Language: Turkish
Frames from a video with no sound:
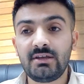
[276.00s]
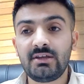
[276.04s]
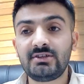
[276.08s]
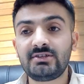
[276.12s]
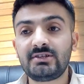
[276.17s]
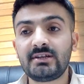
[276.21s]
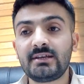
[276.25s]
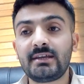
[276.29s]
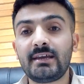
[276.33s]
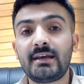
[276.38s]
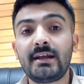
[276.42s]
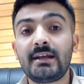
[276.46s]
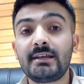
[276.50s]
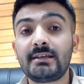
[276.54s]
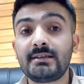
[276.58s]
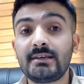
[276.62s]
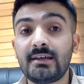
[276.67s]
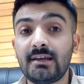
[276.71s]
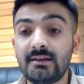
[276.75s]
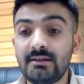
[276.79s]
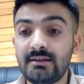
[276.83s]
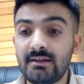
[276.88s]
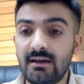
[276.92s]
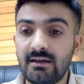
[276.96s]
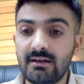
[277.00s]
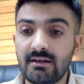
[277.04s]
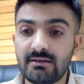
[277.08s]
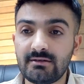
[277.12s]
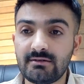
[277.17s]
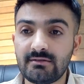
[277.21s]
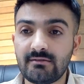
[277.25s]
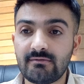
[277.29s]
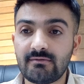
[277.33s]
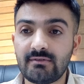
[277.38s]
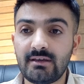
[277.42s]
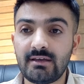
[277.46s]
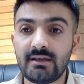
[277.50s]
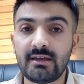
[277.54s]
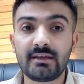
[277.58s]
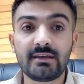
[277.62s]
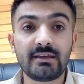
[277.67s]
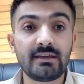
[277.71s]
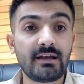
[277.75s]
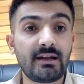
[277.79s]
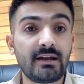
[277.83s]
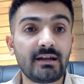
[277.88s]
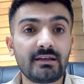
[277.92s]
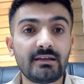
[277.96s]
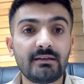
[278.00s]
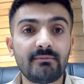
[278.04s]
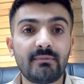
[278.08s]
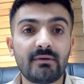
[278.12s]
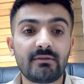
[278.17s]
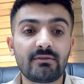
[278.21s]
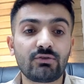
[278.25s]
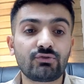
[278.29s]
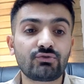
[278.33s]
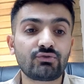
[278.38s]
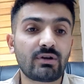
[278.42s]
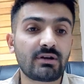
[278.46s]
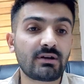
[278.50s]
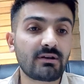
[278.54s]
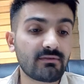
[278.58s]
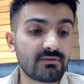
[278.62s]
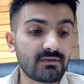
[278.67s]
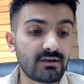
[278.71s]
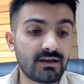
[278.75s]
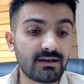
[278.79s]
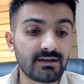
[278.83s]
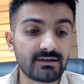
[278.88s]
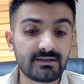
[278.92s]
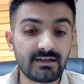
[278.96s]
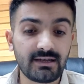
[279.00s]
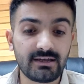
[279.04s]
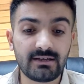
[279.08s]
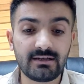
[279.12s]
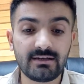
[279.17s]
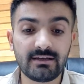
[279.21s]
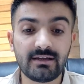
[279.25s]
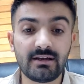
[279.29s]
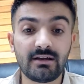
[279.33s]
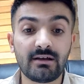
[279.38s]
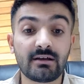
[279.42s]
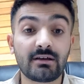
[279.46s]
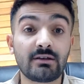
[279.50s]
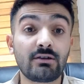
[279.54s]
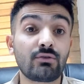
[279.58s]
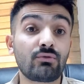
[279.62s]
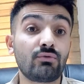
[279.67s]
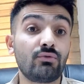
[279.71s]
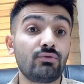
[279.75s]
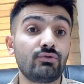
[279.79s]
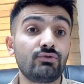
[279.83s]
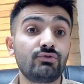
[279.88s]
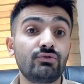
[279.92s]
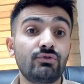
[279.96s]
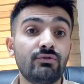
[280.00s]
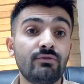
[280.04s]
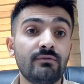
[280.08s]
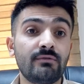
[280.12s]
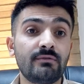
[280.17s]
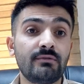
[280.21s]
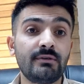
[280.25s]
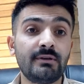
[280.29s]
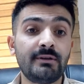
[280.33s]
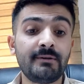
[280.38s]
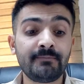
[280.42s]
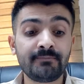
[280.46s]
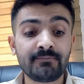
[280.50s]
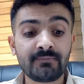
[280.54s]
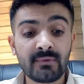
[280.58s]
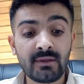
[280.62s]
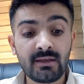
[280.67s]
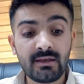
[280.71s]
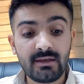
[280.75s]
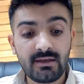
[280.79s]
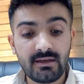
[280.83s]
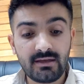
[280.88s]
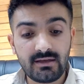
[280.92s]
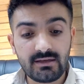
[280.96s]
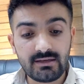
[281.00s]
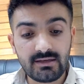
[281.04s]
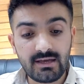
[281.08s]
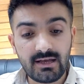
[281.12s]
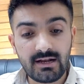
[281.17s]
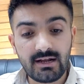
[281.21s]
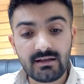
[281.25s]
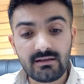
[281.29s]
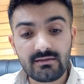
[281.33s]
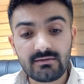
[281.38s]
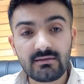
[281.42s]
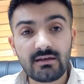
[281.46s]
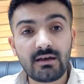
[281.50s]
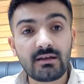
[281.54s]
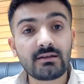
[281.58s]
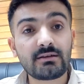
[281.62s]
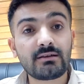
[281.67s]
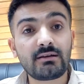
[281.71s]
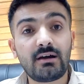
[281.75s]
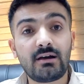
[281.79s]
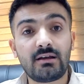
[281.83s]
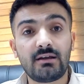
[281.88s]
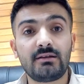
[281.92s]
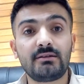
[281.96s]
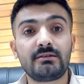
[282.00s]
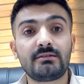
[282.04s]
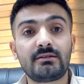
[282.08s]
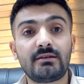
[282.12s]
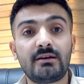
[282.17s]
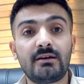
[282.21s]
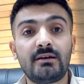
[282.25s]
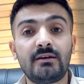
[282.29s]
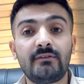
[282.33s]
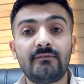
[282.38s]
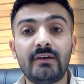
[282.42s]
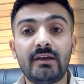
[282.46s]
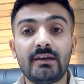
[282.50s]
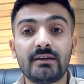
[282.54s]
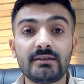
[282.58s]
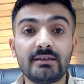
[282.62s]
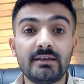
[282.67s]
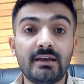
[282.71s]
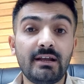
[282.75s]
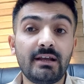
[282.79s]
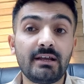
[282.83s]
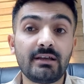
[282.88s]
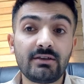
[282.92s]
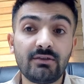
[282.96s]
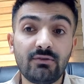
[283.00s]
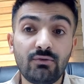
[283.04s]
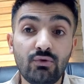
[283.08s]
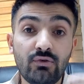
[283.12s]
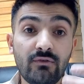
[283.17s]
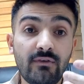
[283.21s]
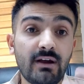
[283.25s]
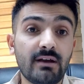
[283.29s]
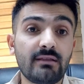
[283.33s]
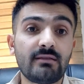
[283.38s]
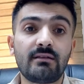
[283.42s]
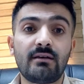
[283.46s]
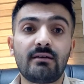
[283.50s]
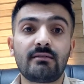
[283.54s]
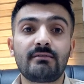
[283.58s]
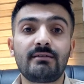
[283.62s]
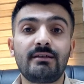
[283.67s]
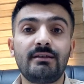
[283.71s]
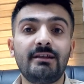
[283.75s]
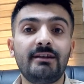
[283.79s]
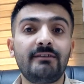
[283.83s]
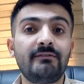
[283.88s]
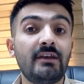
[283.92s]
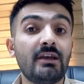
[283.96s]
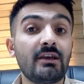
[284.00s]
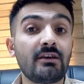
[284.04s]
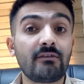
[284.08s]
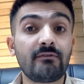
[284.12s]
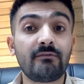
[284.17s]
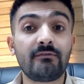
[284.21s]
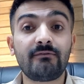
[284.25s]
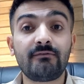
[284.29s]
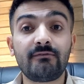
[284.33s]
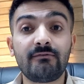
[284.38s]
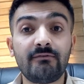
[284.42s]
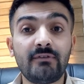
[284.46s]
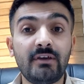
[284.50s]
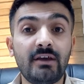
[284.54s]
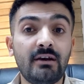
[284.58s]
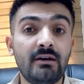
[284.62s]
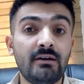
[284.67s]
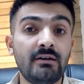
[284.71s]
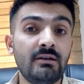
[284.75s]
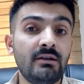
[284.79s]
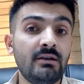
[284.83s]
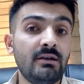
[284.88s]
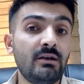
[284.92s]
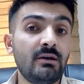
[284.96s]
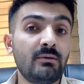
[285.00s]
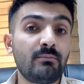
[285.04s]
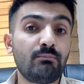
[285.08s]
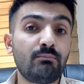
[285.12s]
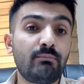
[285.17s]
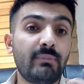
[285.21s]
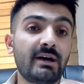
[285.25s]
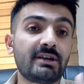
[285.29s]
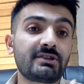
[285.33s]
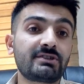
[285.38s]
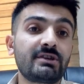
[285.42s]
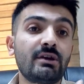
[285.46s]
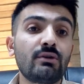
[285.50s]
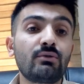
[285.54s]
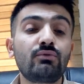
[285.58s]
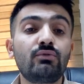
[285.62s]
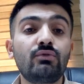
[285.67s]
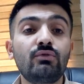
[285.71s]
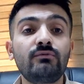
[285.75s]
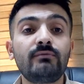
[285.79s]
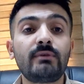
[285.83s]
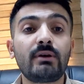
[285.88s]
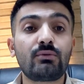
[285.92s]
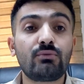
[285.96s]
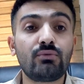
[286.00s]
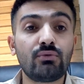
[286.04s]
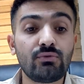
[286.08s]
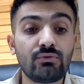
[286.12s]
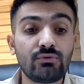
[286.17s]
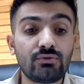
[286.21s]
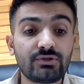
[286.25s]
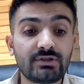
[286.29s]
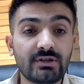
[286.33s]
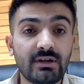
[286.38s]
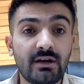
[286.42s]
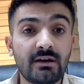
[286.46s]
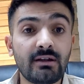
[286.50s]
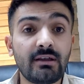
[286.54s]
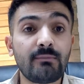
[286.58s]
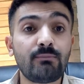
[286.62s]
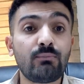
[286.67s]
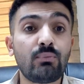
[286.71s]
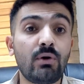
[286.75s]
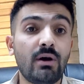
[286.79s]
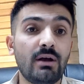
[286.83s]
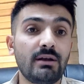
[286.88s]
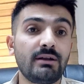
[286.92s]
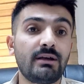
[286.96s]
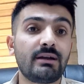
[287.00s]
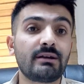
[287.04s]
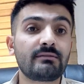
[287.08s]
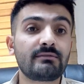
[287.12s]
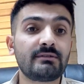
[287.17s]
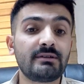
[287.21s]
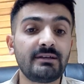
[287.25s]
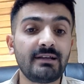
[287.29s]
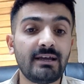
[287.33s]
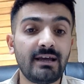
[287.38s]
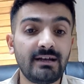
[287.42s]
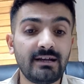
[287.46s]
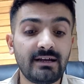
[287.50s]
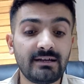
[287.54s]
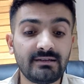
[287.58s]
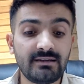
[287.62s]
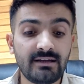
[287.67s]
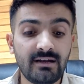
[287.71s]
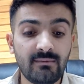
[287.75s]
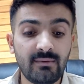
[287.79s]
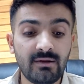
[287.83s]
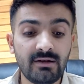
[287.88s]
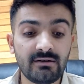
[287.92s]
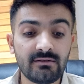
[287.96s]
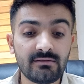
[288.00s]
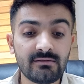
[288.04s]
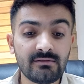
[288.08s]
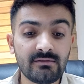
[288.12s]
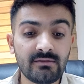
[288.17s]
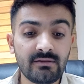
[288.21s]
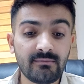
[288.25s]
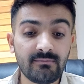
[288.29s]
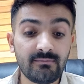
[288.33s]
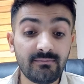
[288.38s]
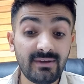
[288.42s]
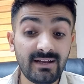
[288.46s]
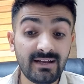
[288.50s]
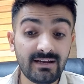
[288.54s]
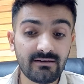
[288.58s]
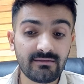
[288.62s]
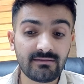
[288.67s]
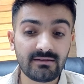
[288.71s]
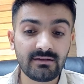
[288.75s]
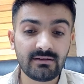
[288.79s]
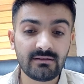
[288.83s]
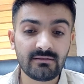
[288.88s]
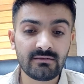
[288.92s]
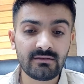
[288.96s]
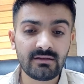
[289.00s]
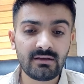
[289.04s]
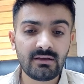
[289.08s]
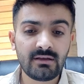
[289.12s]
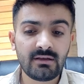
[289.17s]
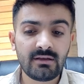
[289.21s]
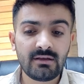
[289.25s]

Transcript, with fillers: işte gerek kendi alanınıza ya gerek mesela şu anda sağlık teknikleri hakkında konuşuyoruz. Gerek sağlık alanında veya gerek üniversite hastanede veya başka kurum ve kuruluşlarda puanlarınızı değerlendirebilirsiniz.